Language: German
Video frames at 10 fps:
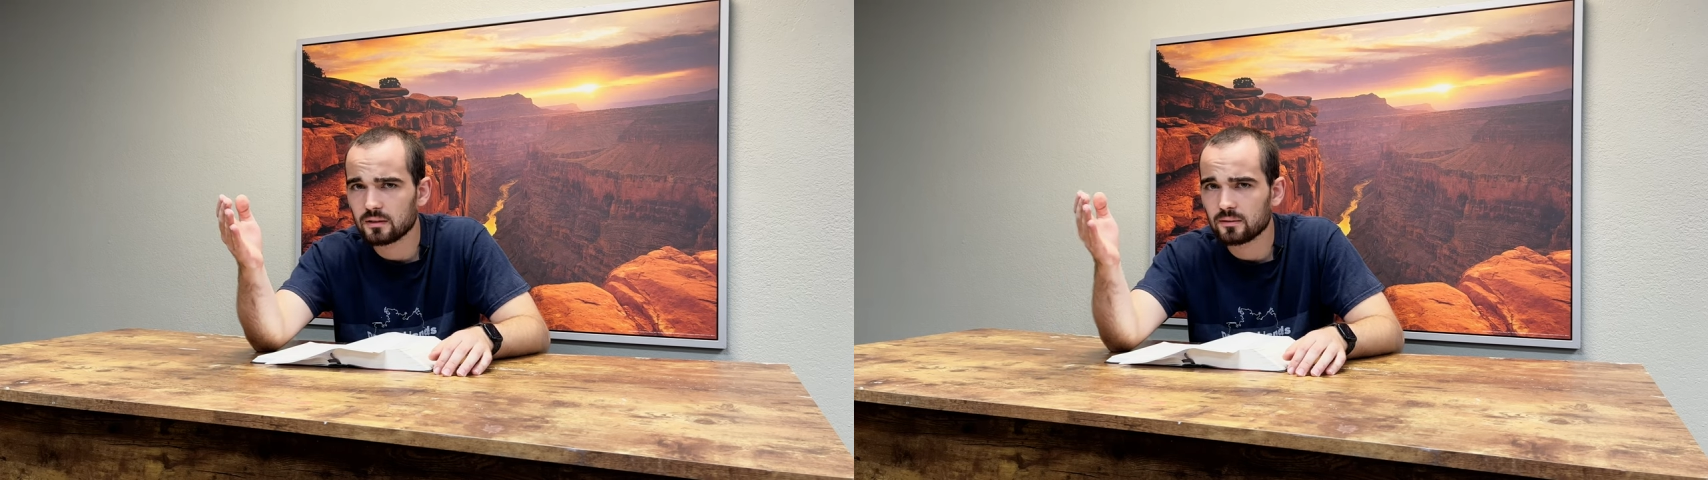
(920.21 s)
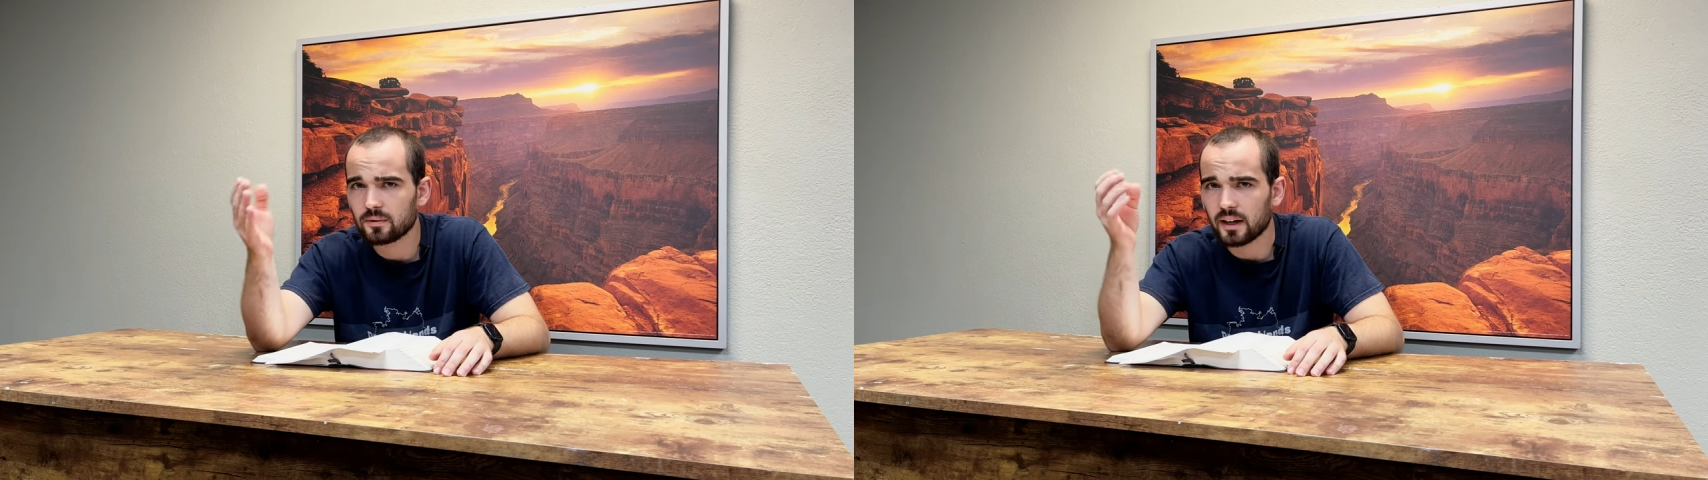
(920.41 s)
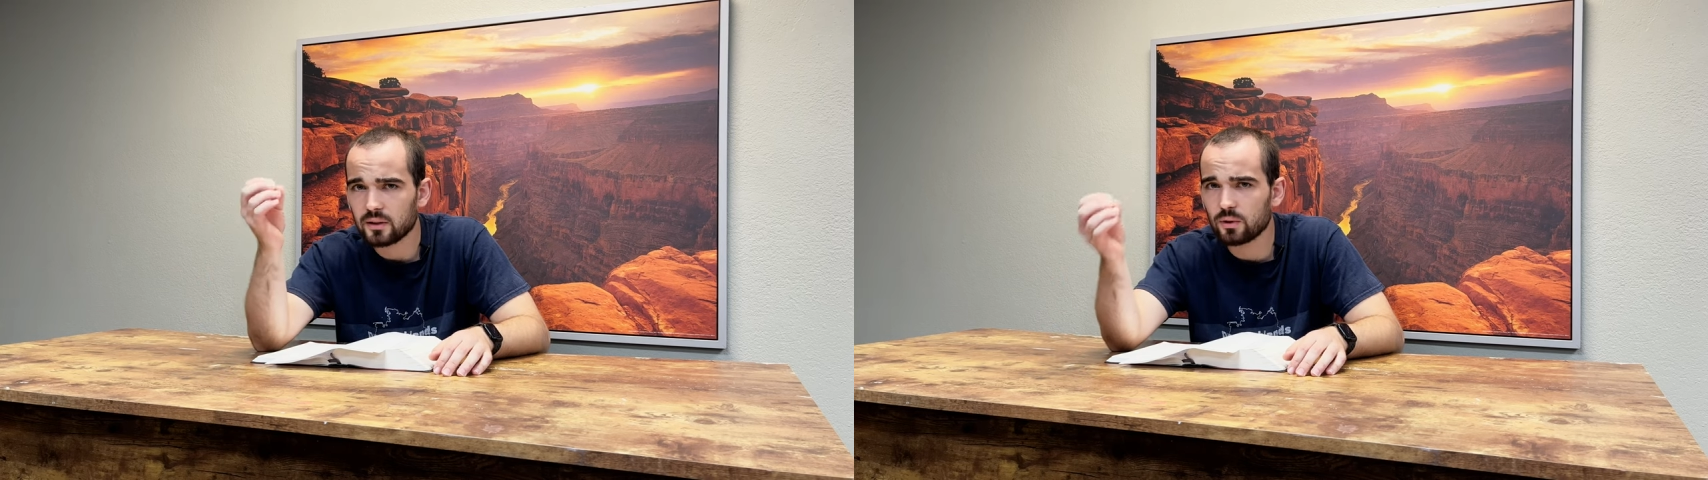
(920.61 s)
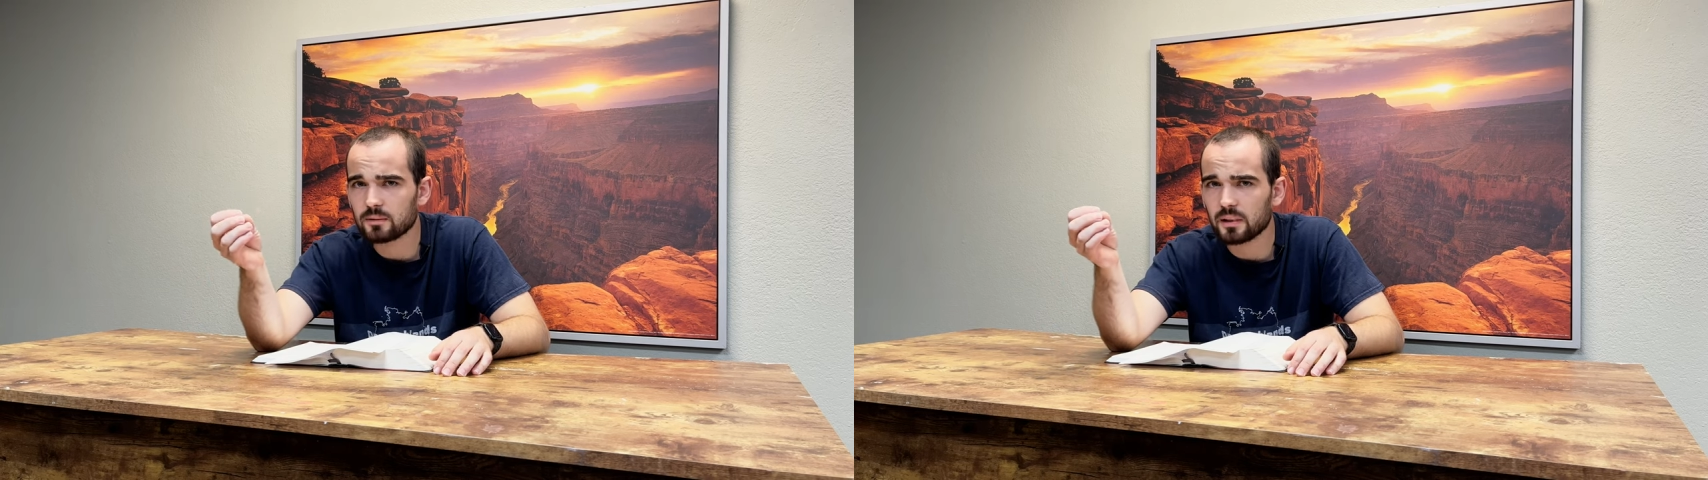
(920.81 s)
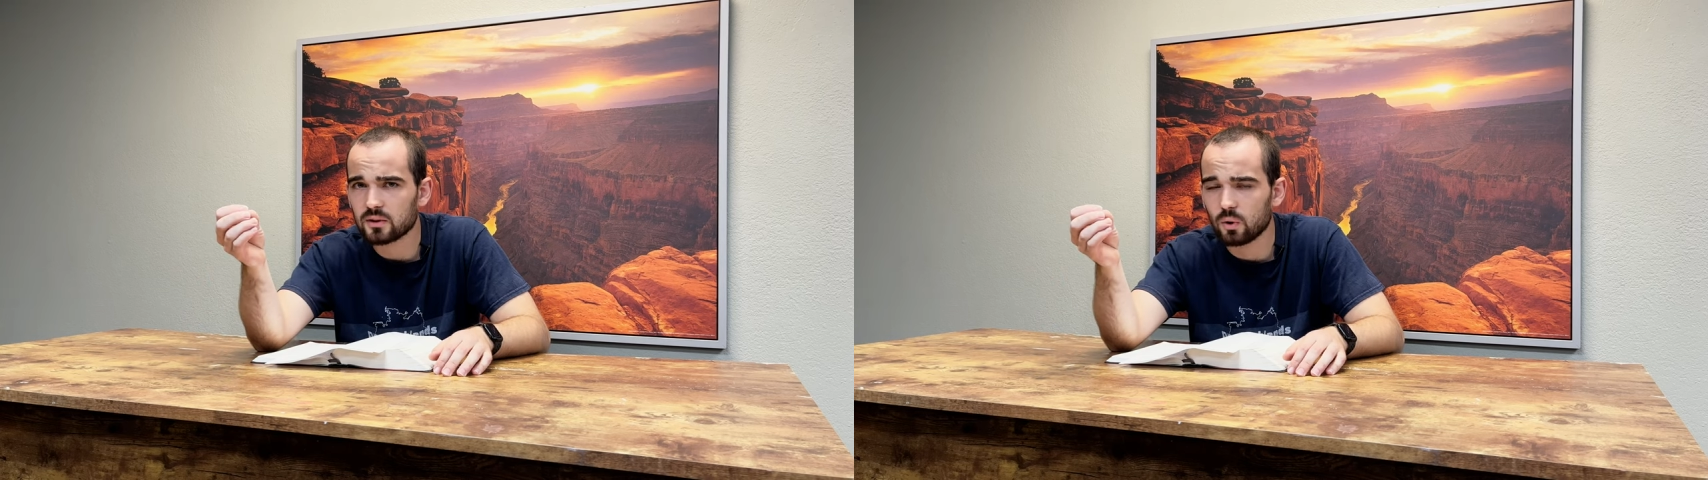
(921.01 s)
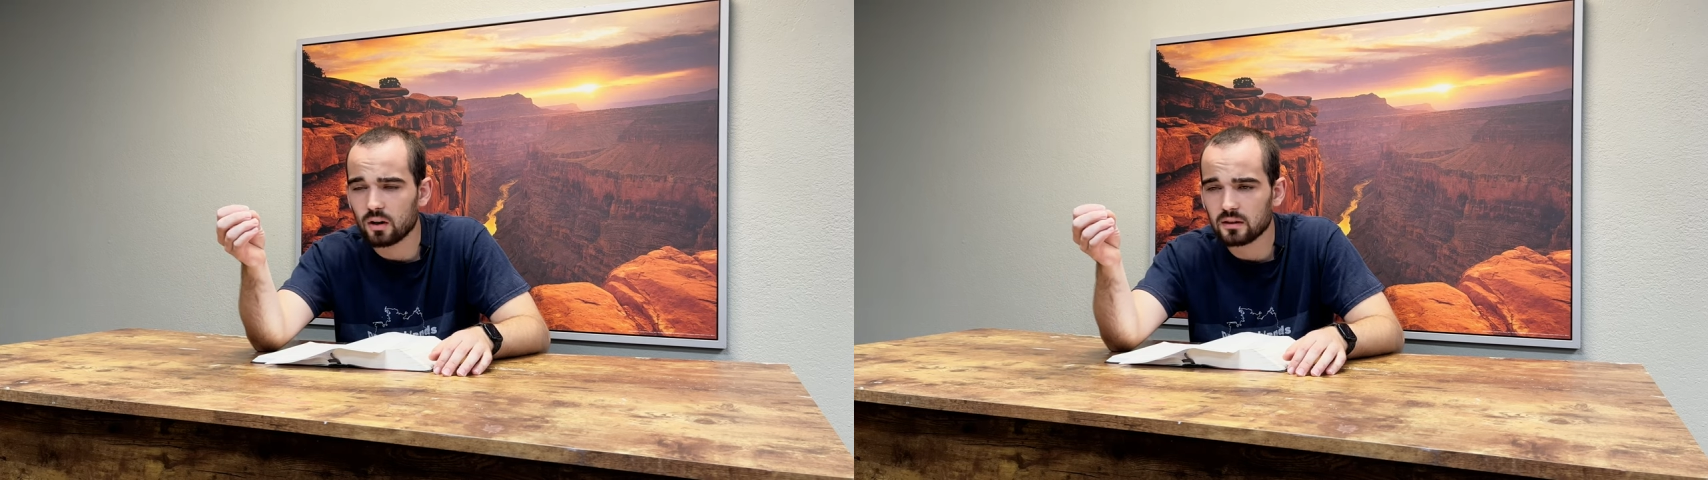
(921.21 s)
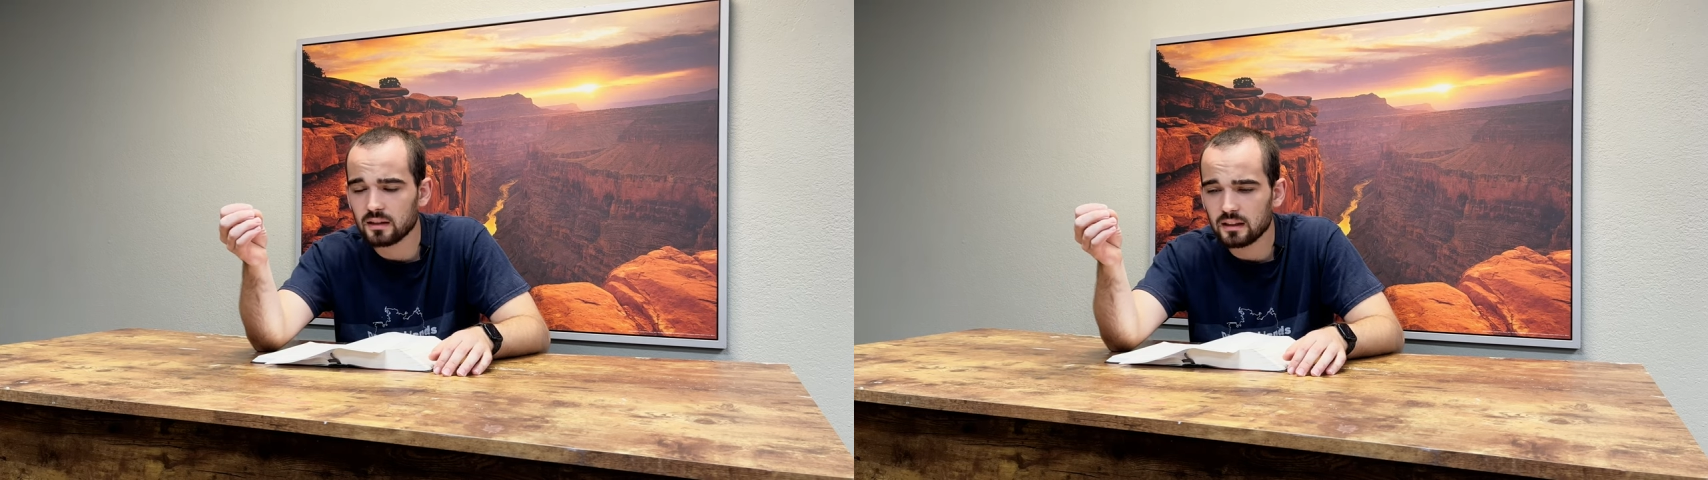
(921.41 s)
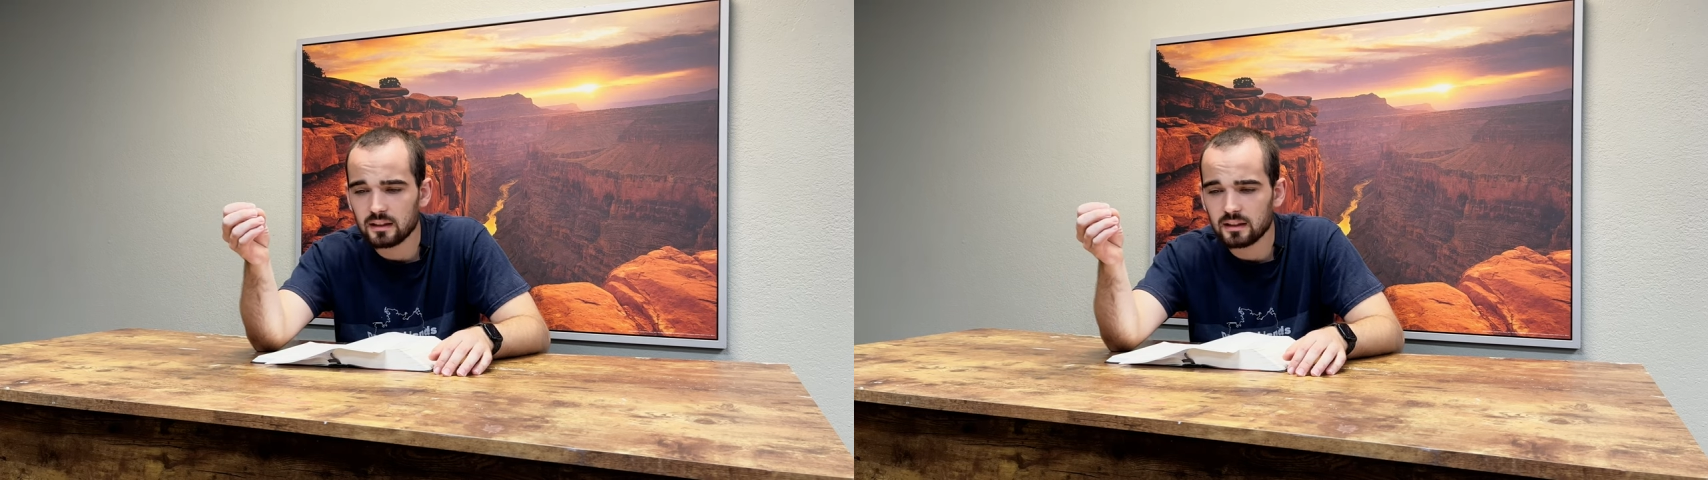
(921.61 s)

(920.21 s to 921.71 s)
Freikirchenpastoren